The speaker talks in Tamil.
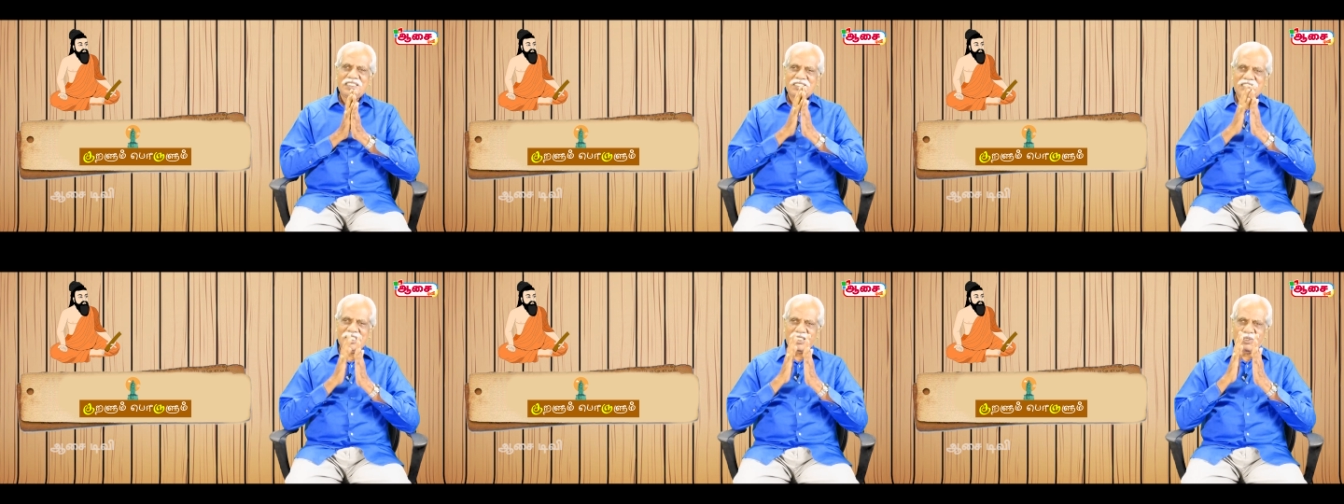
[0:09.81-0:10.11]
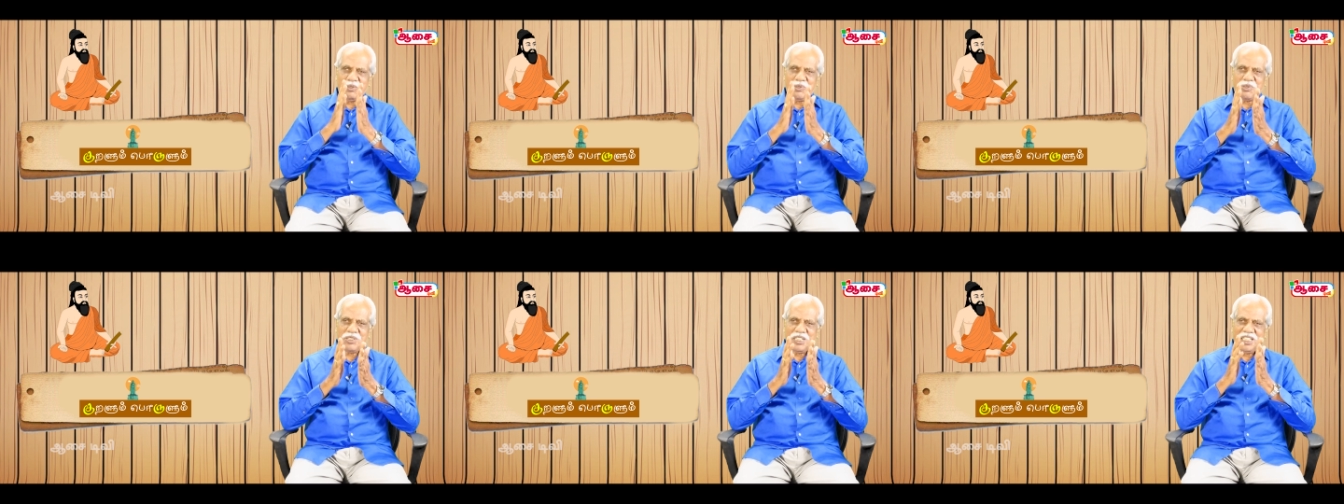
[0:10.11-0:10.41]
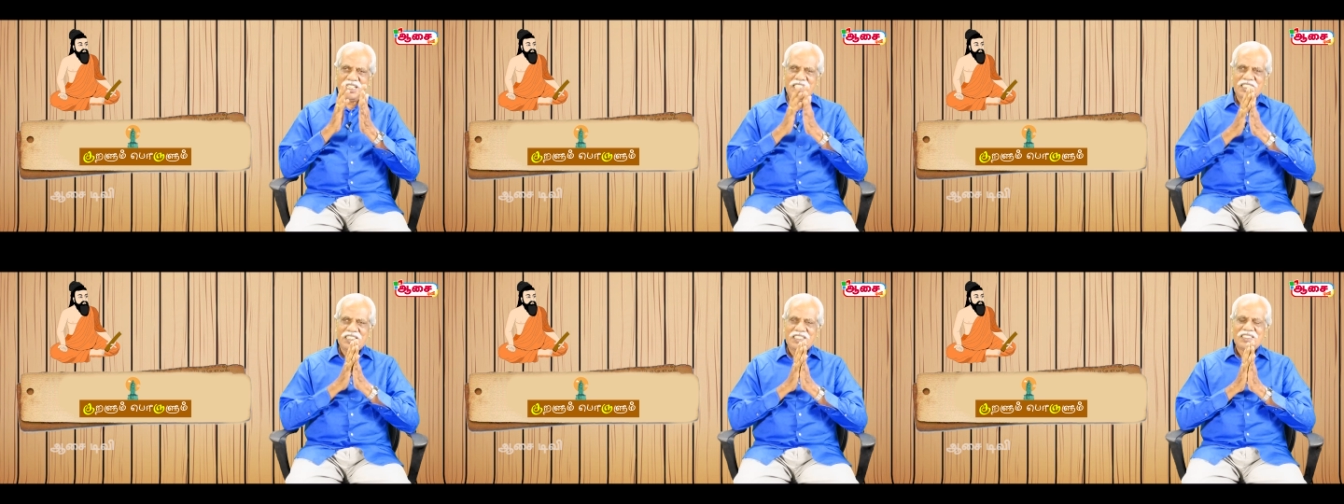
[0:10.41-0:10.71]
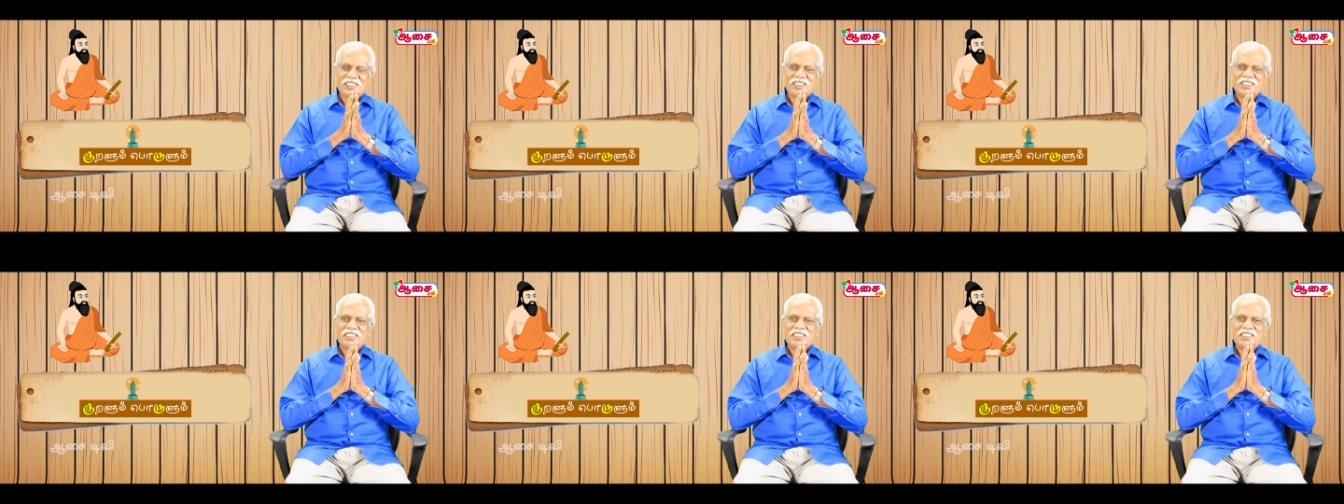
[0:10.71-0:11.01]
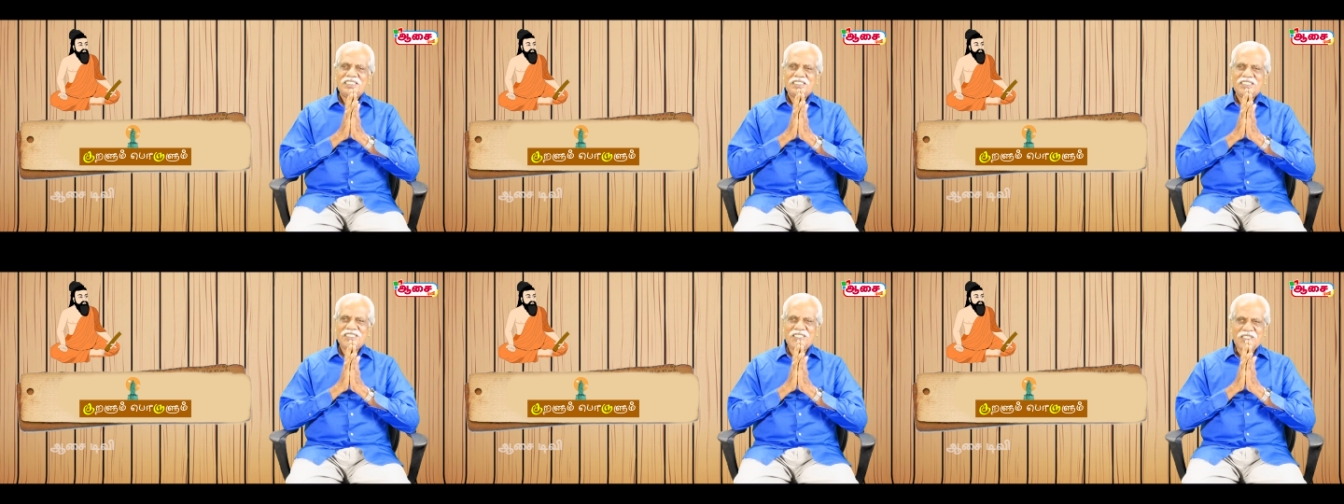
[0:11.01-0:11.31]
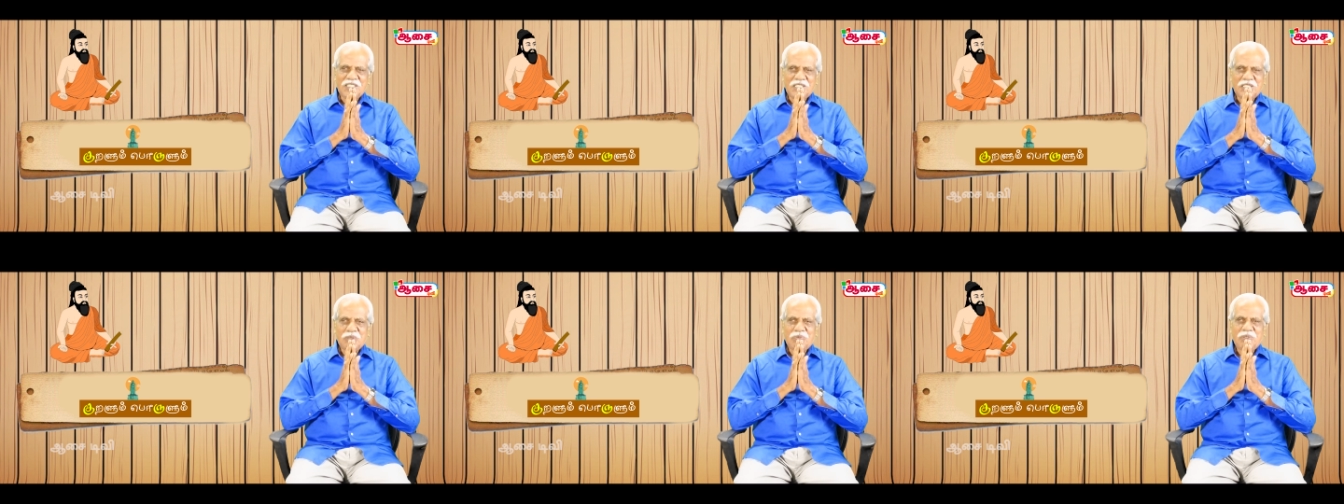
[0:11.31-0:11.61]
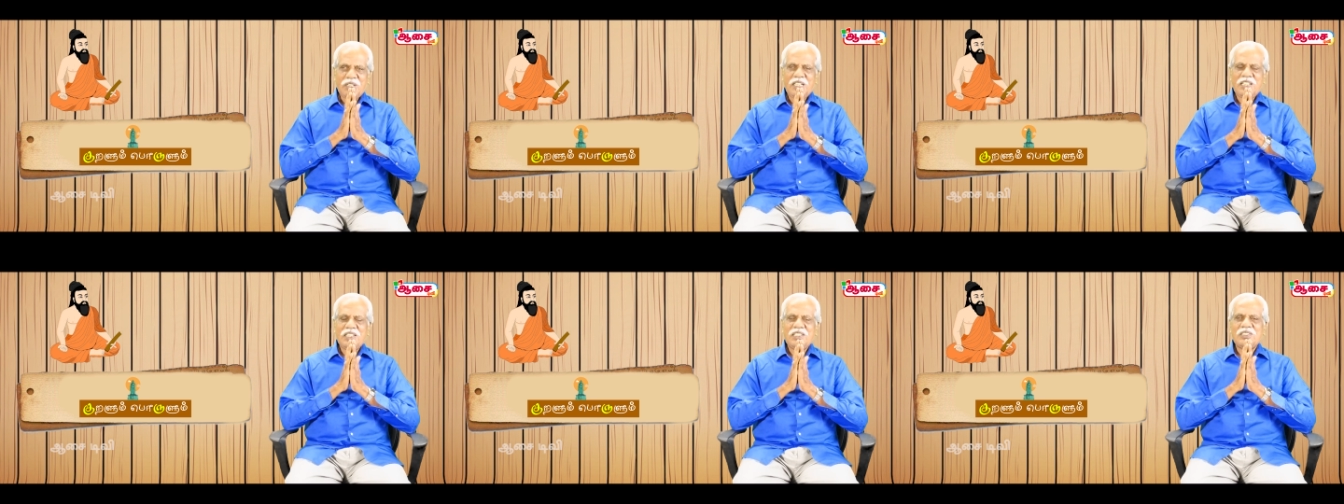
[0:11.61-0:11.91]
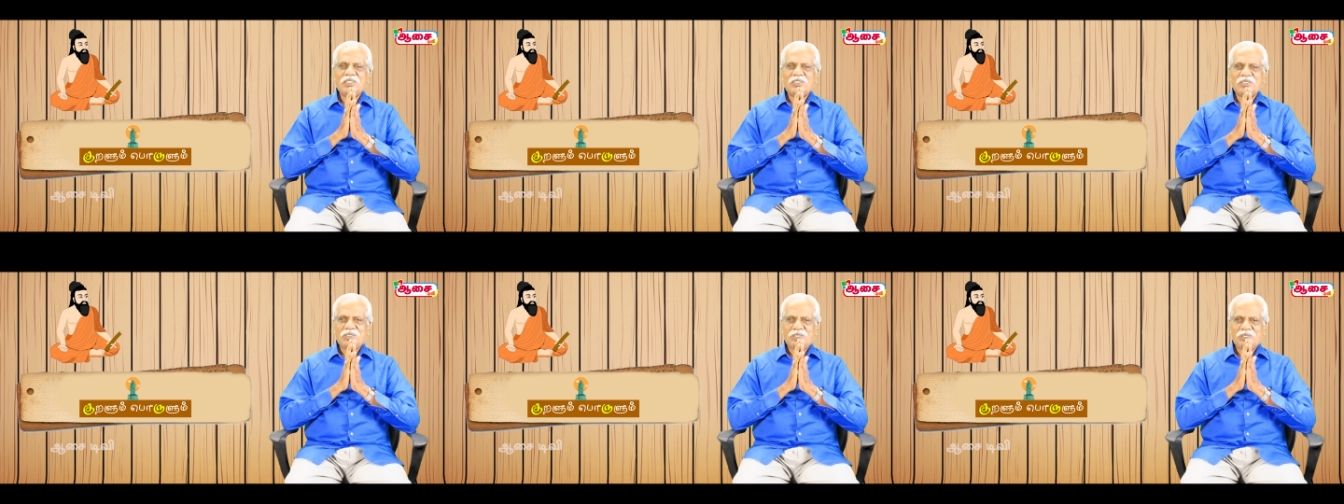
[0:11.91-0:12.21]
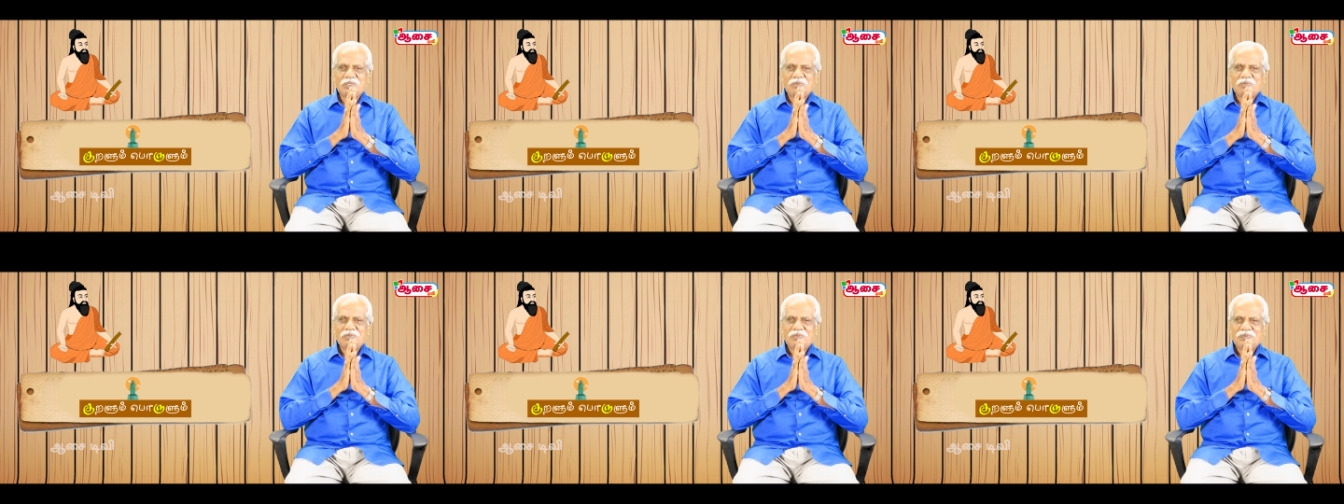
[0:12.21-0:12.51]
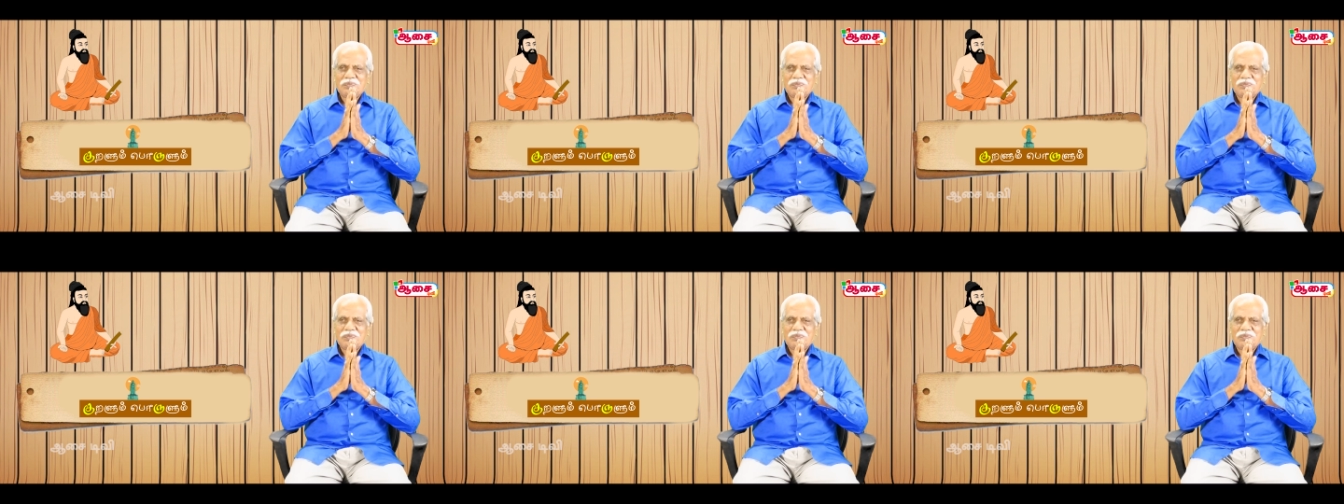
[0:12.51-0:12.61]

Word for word: திருக்குறளை சிந்தித்தபடியே இருக்கின்றோம்